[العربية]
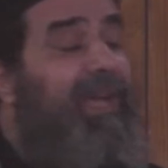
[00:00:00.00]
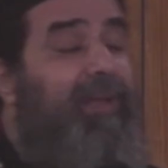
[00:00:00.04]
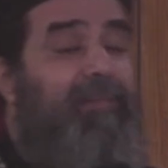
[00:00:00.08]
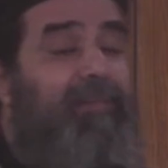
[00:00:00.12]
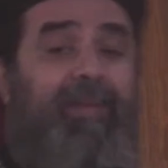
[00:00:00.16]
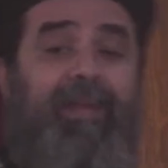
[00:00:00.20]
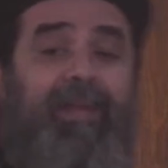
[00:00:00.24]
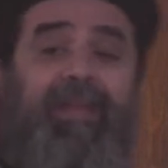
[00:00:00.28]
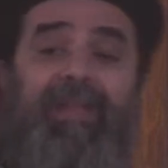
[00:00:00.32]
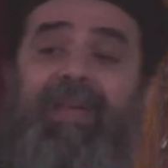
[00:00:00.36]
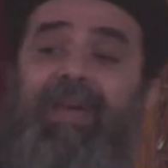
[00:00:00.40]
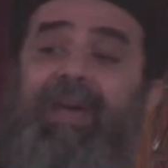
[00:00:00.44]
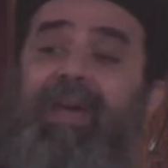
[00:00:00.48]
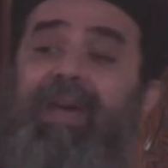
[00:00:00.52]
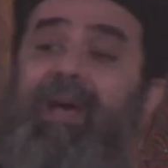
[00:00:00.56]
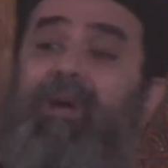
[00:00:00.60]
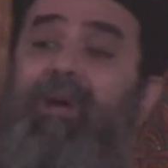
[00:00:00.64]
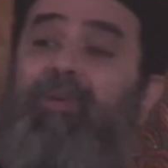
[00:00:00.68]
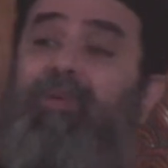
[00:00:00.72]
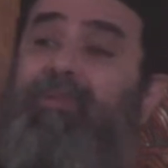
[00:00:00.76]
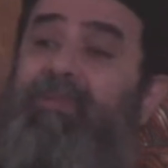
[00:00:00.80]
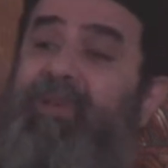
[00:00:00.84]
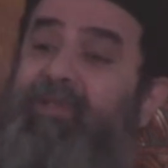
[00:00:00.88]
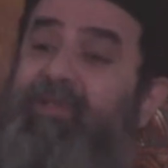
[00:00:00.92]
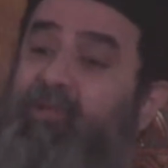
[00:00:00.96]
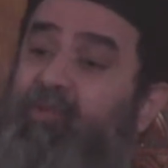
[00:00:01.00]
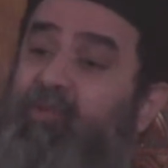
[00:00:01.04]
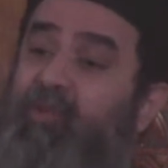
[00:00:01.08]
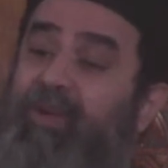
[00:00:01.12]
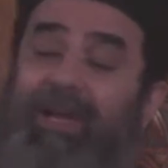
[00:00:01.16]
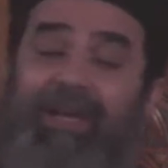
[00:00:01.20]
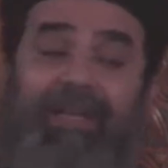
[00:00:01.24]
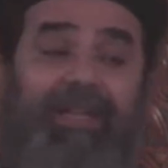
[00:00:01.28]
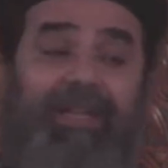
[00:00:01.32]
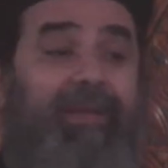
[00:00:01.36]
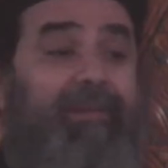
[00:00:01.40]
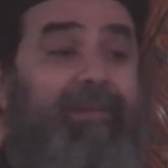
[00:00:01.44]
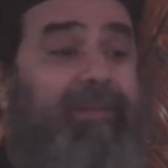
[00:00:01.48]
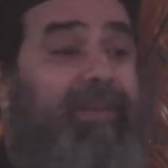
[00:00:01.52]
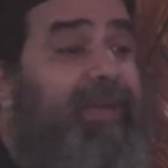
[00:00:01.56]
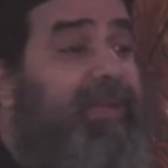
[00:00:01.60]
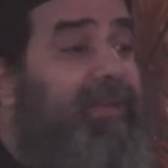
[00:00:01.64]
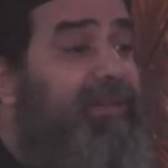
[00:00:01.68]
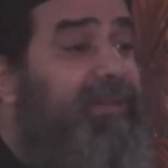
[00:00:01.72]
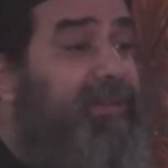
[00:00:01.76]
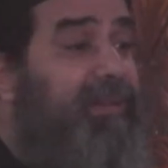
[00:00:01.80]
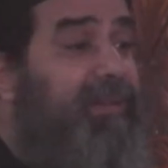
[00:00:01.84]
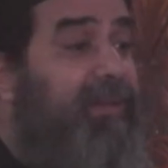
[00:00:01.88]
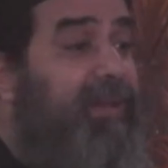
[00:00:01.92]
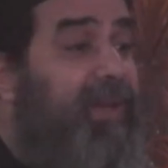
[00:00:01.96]
الملجأ أو المسؤول عن
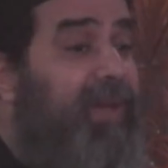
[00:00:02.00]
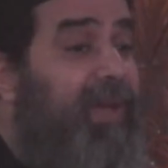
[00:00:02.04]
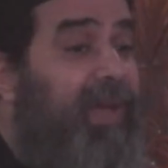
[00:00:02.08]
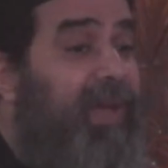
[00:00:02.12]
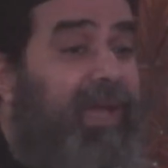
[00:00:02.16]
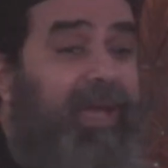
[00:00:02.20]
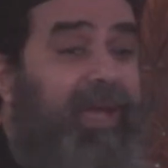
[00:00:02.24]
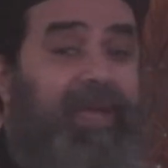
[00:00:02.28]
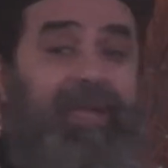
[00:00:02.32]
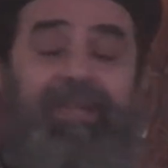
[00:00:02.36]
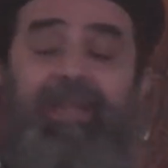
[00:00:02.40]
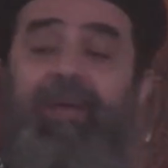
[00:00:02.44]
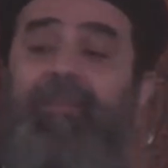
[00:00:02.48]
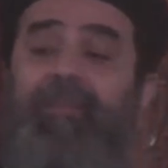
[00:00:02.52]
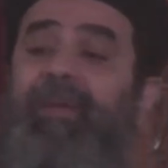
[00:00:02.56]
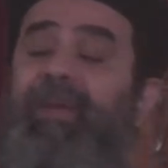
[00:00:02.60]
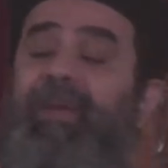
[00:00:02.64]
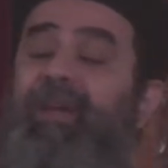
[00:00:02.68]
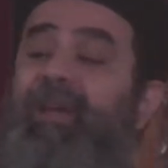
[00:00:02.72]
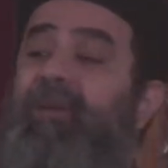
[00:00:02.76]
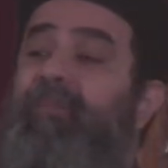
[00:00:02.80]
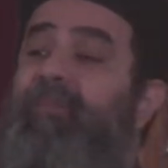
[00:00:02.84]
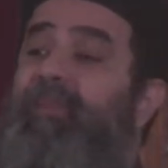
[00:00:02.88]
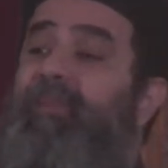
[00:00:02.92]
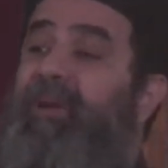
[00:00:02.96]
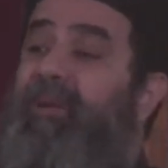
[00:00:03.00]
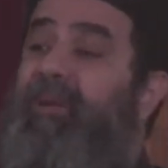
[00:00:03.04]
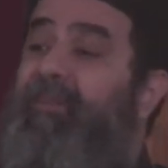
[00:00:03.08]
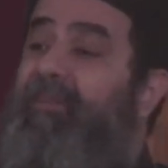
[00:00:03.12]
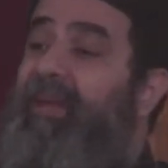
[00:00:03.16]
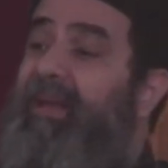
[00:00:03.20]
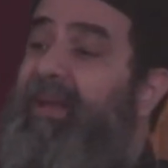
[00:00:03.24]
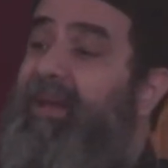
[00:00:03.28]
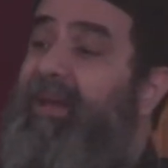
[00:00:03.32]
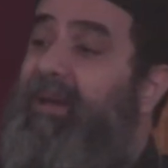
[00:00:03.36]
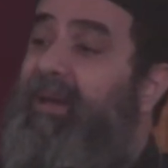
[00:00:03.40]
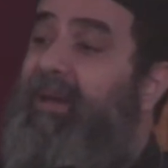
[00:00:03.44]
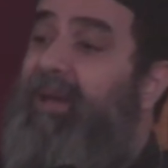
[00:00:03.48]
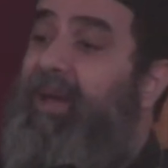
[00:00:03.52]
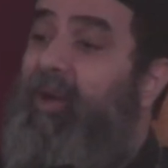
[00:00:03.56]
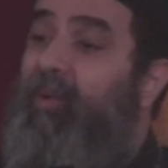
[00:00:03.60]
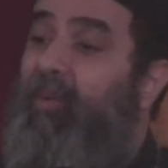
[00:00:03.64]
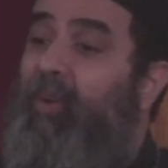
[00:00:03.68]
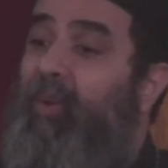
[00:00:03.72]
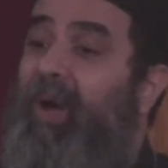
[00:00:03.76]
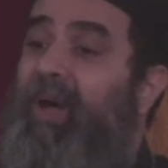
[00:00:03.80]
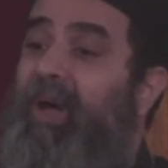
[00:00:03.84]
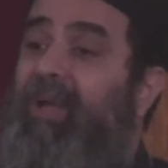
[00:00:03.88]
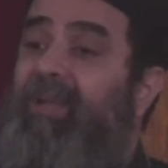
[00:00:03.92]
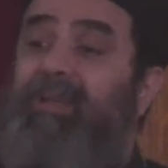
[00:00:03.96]
البيت إن ده بيحب ربنا
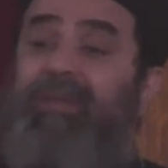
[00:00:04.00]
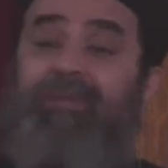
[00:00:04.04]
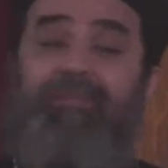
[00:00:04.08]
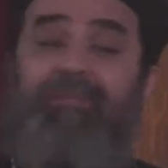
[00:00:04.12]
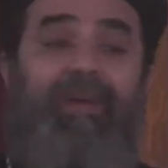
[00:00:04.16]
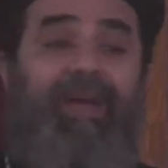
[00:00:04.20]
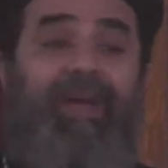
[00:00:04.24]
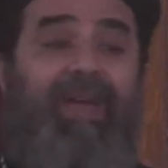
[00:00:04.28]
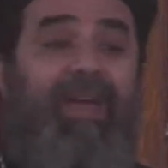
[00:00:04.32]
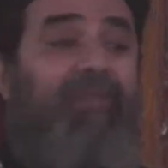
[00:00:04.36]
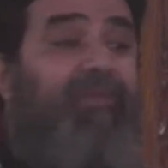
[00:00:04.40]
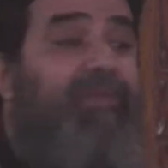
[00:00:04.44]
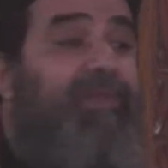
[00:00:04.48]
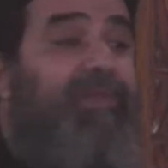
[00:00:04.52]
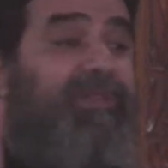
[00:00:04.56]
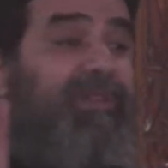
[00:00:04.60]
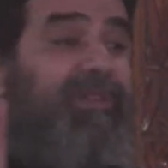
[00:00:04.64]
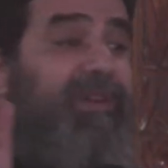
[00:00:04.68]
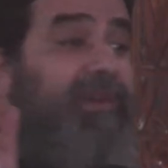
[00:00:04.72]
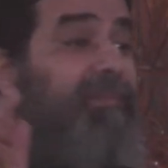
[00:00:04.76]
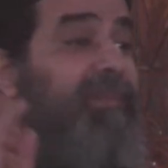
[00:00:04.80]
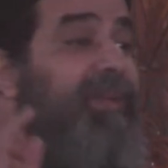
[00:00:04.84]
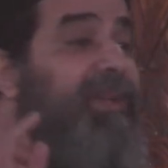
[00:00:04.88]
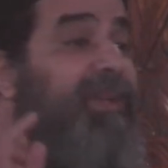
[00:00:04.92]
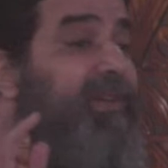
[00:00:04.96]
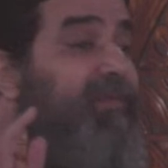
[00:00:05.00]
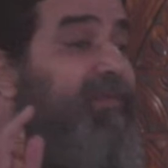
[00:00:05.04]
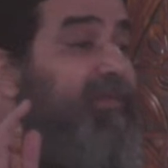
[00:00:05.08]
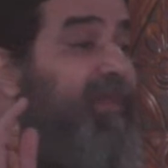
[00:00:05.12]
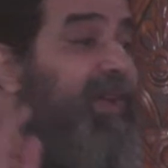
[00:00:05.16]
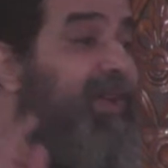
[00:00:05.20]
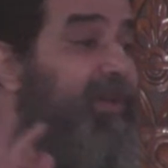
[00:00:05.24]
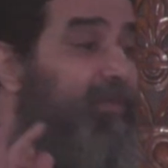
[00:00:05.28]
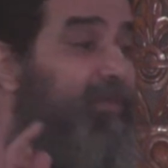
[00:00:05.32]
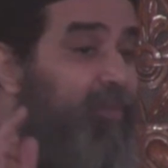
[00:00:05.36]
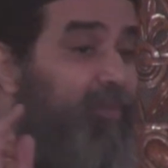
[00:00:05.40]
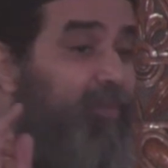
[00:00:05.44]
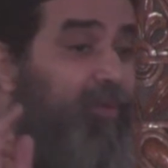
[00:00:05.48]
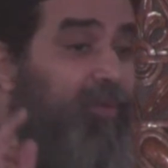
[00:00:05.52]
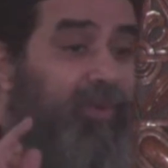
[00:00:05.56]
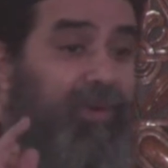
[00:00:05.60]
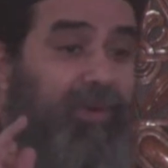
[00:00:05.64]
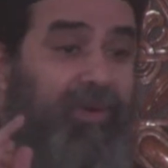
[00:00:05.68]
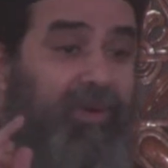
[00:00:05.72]
وحاطط مخافة ربنا في قلبه